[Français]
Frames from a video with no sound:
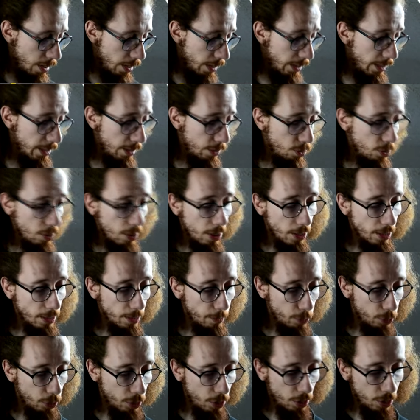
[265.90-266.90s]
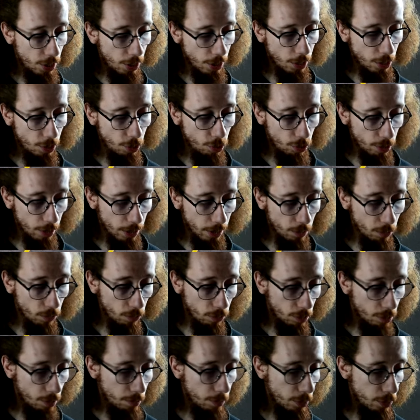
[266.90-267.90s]
Et les deux dernières petites shiny, je suis très
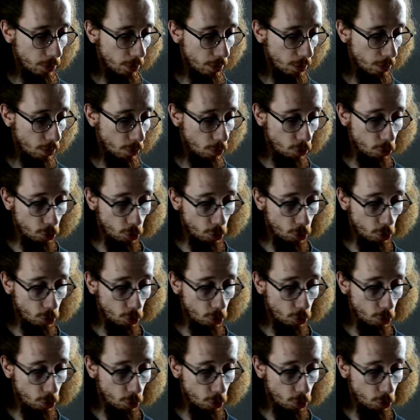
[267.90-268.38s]
content parce que euh,